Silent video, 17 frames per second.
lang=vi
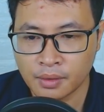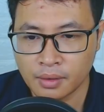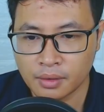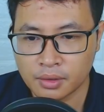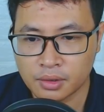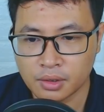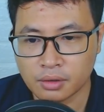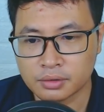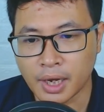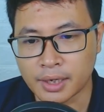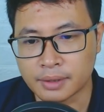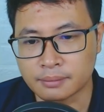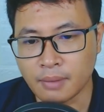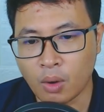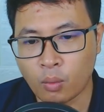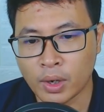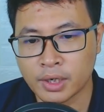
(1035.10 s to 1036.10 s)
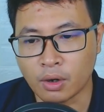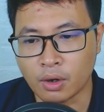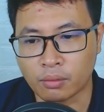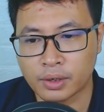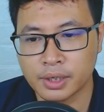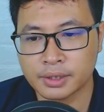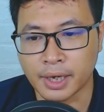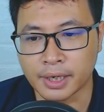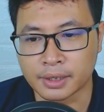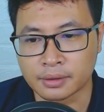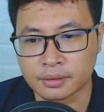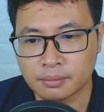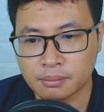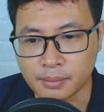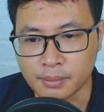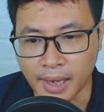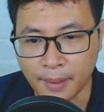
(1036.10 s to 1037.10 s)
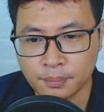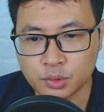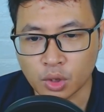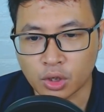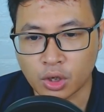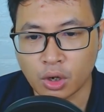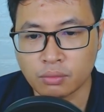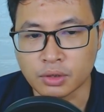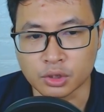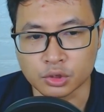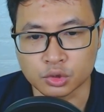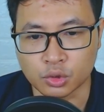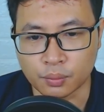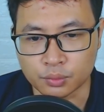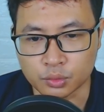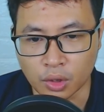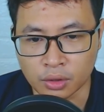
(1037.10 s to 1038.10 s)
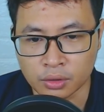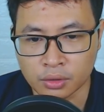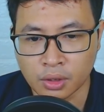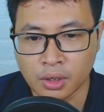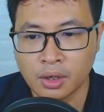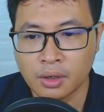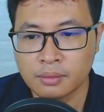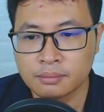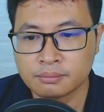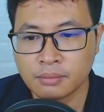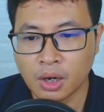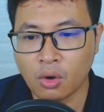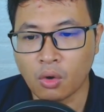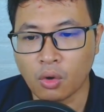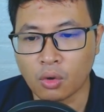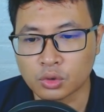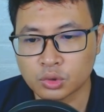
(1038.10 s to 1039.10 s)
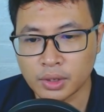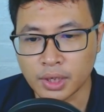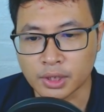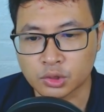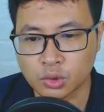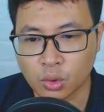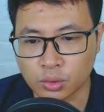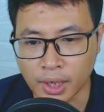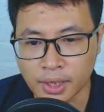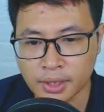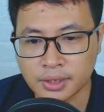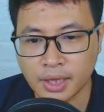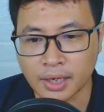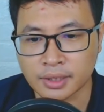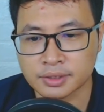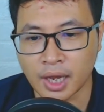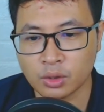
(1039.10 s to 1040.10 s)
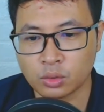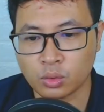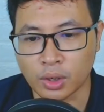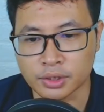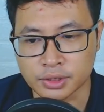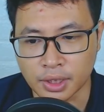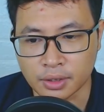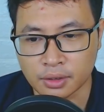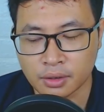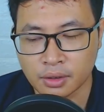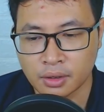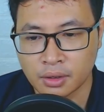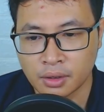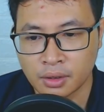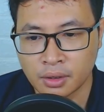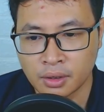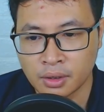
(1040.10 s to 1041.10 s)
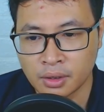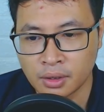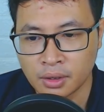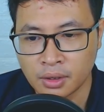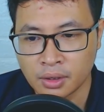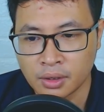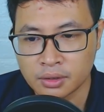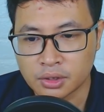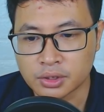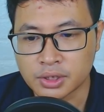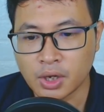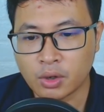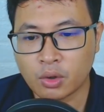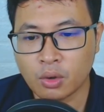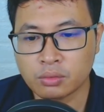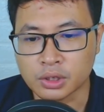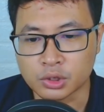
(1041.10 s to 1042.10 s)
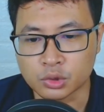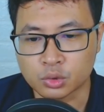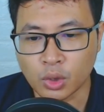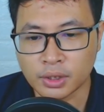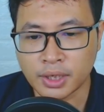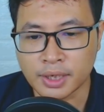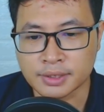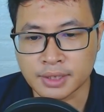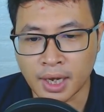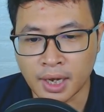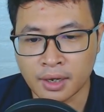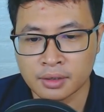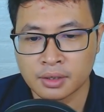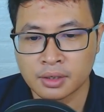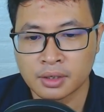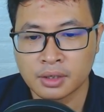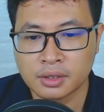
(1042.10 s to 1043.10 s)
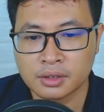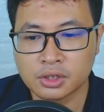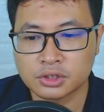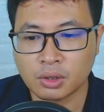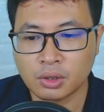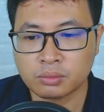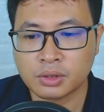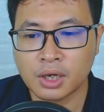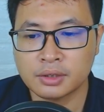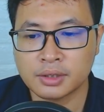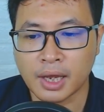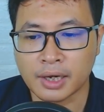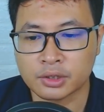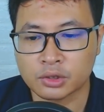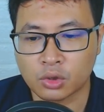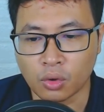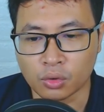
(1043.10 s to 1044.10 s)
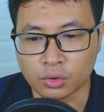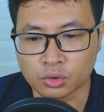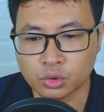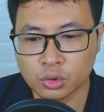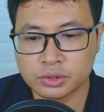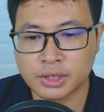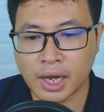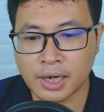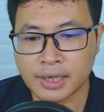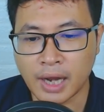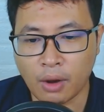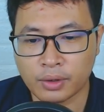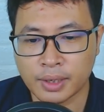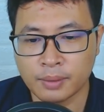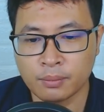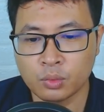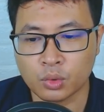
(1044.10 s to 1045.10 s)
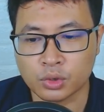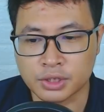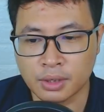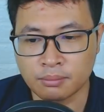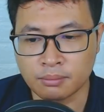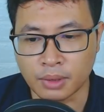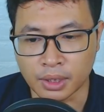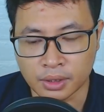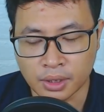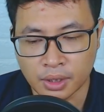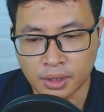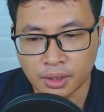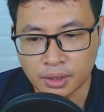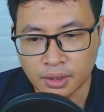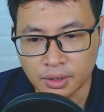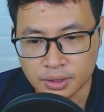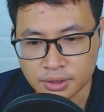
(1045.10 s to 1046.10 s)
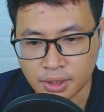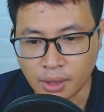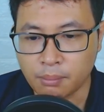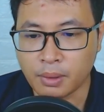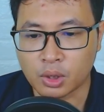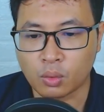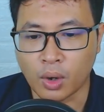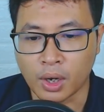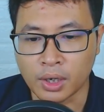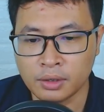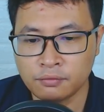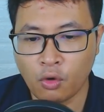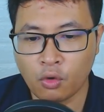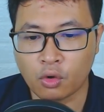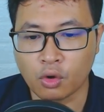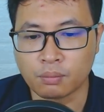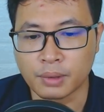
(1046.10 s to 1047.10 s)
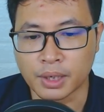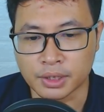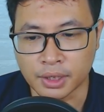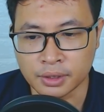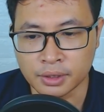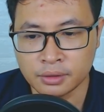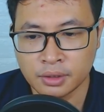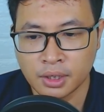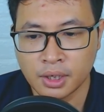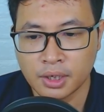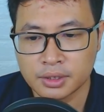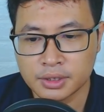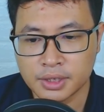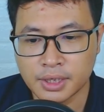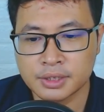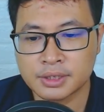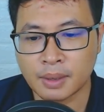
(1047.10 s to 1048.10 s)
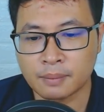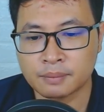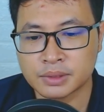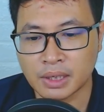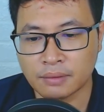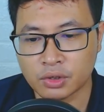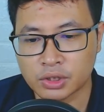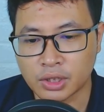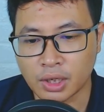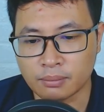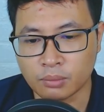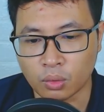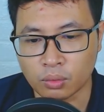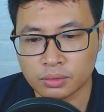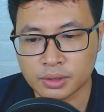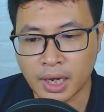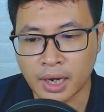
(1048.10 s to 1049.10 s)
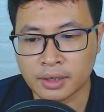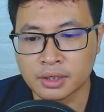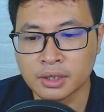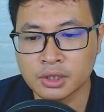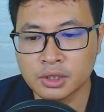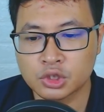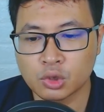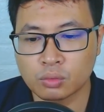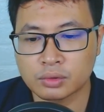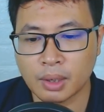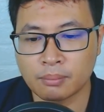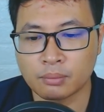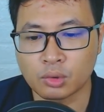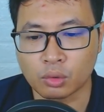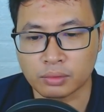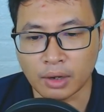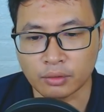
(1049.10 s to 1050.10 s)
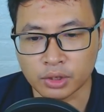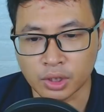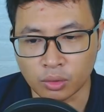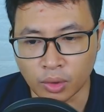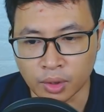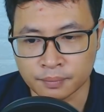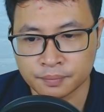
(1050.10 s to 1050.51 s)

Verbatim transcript: Tường thành bao quanh Ngọc Kinh Thành Bị ép cho không ngừng sụp xuống Mơ hồ xuất hiện xu thế tàn dã toàn diện Từ tiêu công tử dối tay ra từ trong thân đàn cổ rút ra đạo kiếm của chính mình Sắc mặt quán vô cùng bình tĩnh Nhìn chằm chằm vào tần mục đang đứng ở trung tâm lục đạo thiên luân